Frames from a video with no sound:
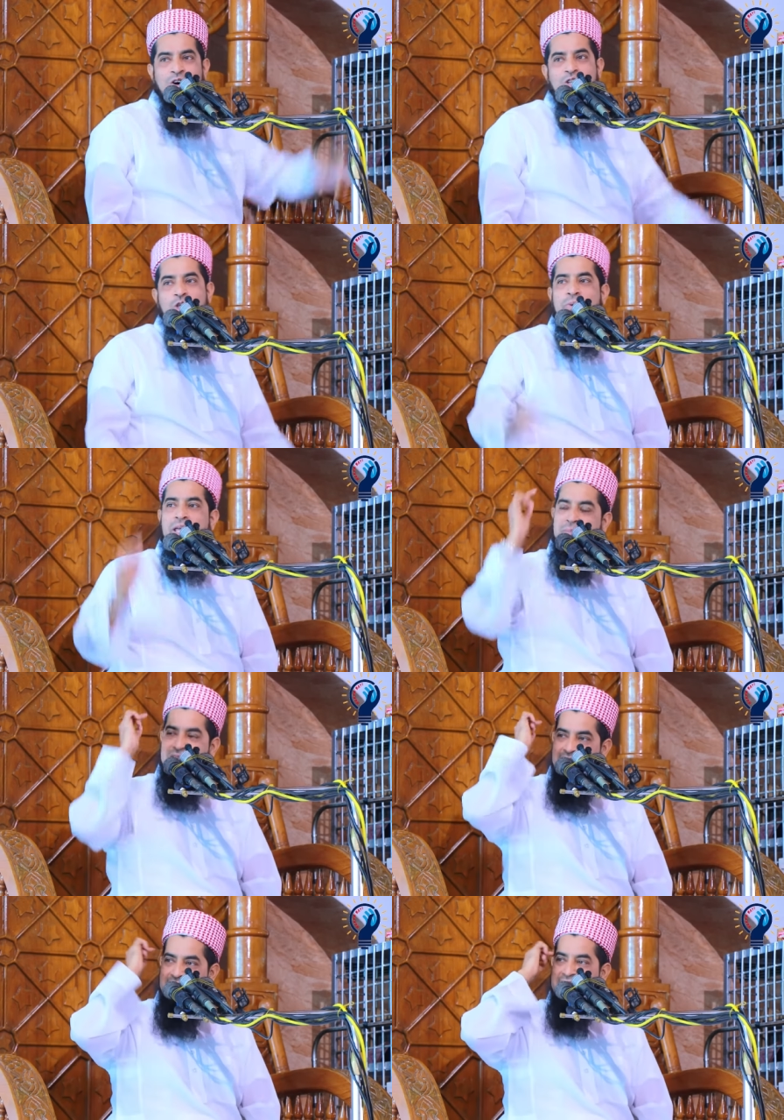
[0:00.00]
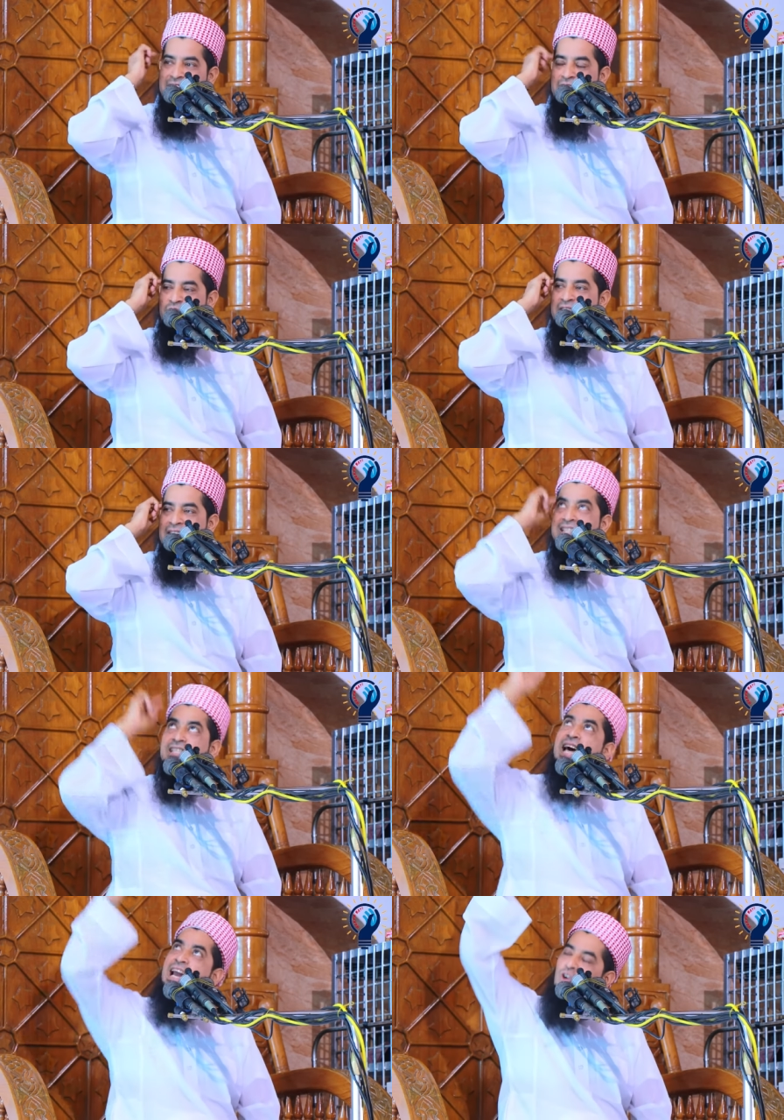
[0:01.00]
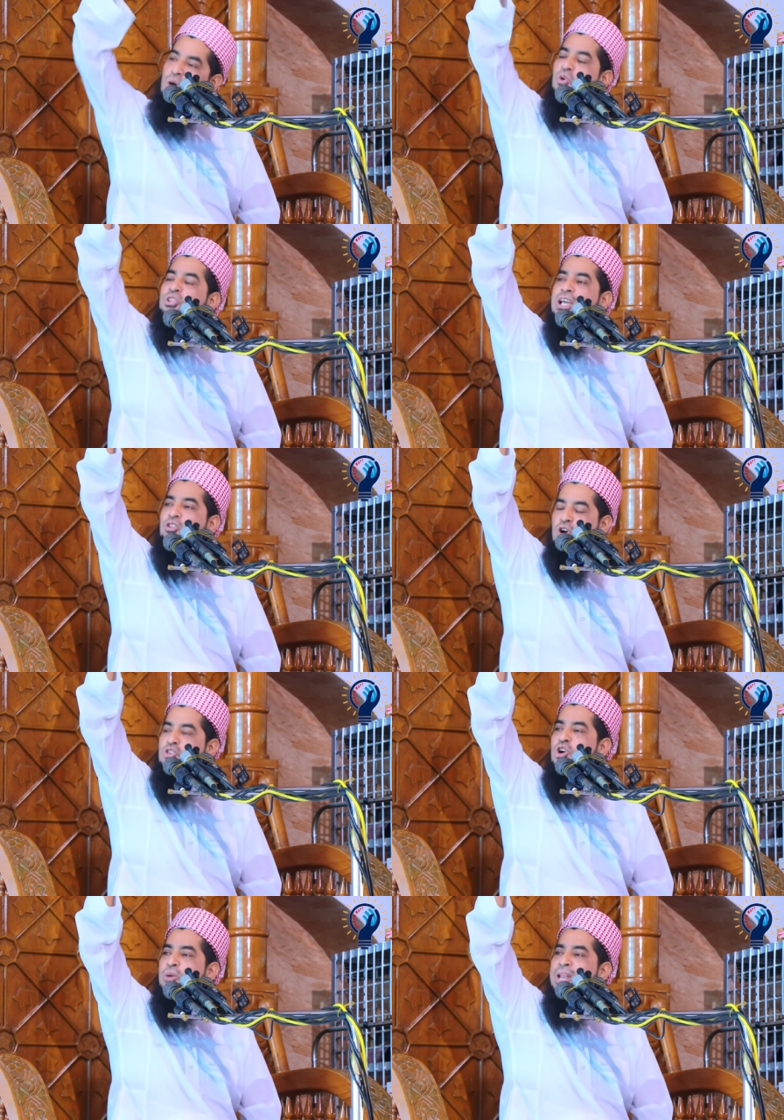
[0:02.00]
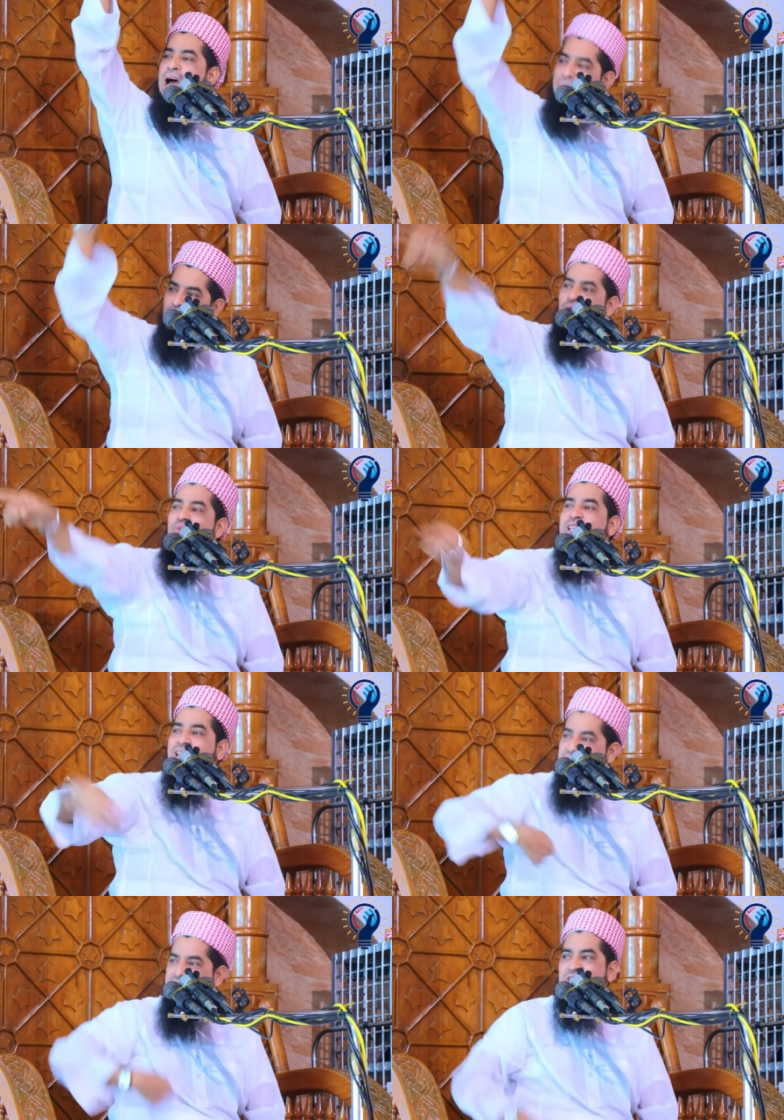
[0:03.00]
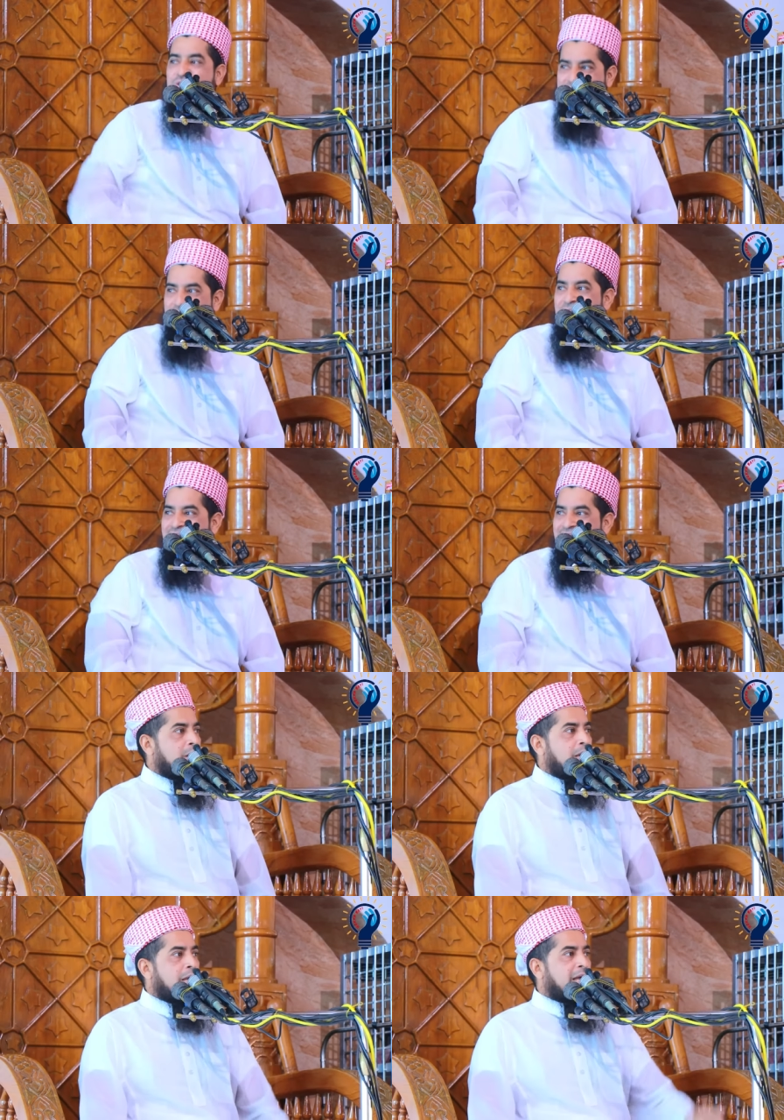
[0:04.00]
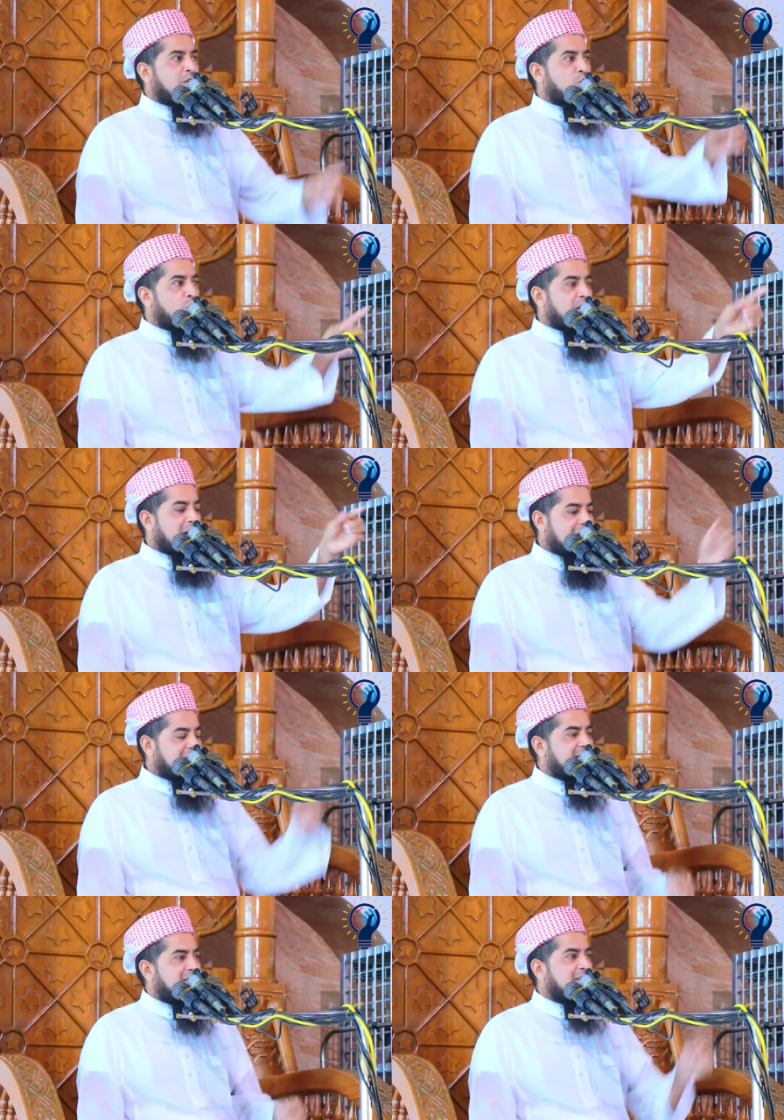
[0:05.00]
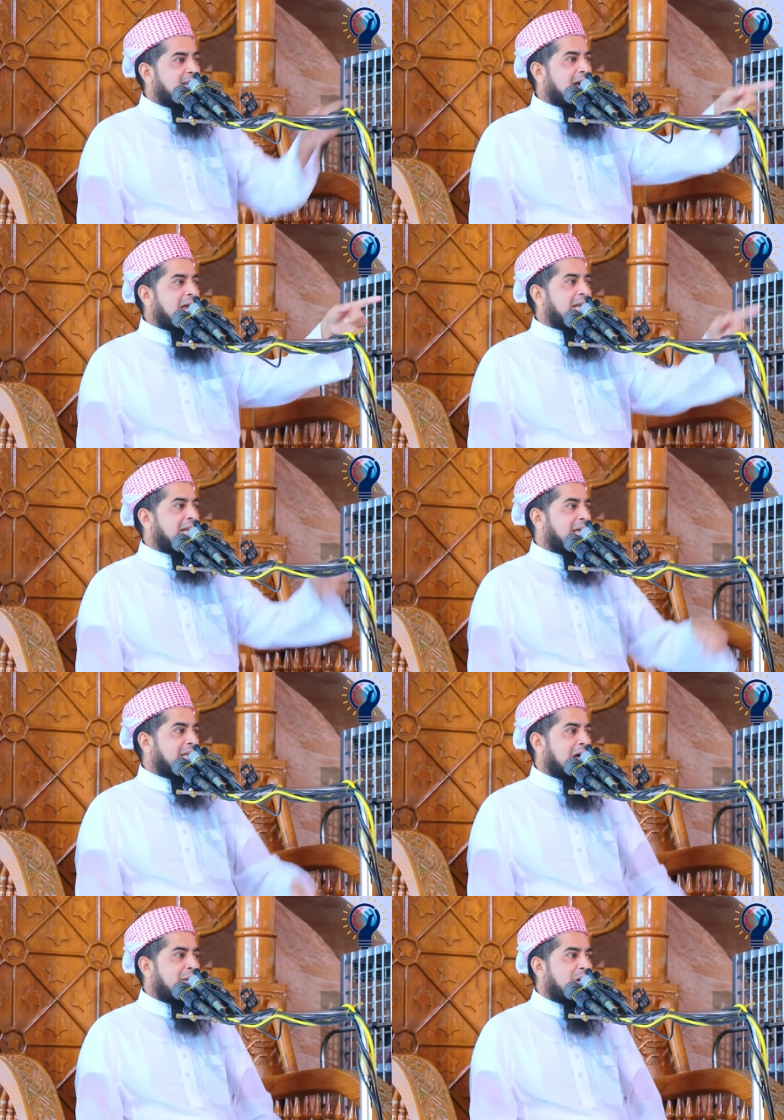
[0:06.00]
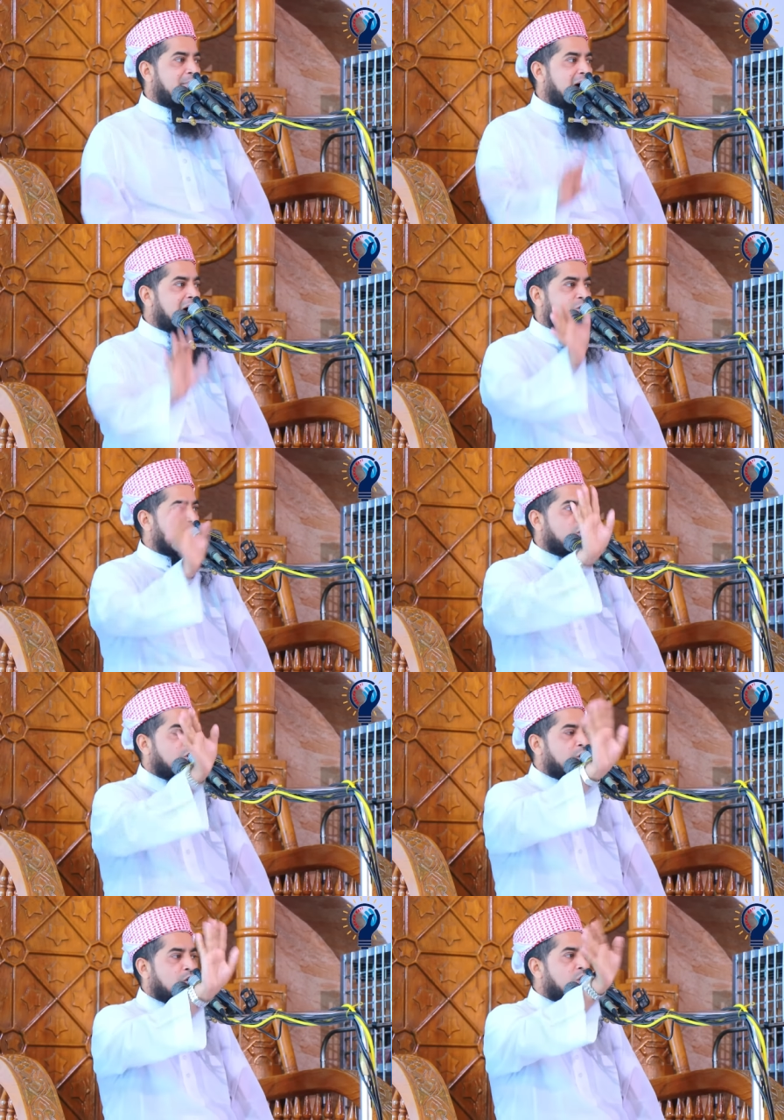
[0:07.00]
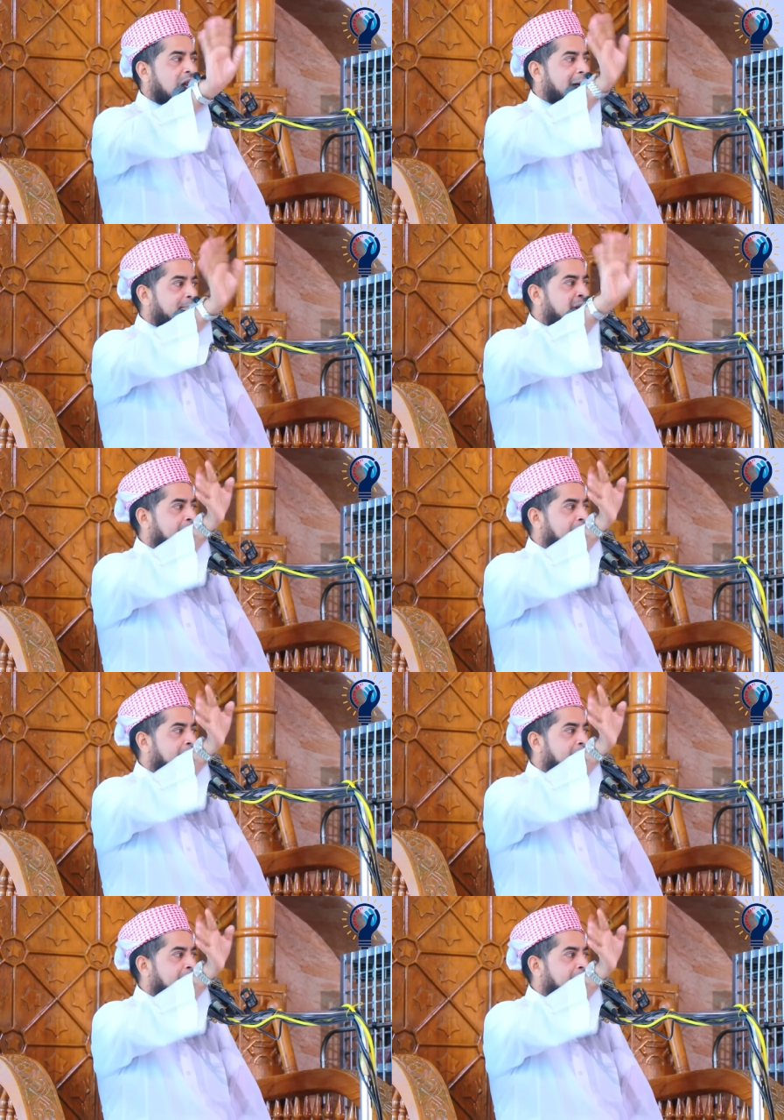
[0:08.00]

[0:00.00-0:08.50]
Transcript: অতএব এই মাথাটা চিন্তা যদি থাকে যে তার ক্ষমতাই ধ্বংস হবে না আমার ক্ষমতা একদিন শেষ হয়ে যাবে এই দুনিয়া আইজ আছি কাইল নাই আমার বাহাদুরি করে কোনো লাভ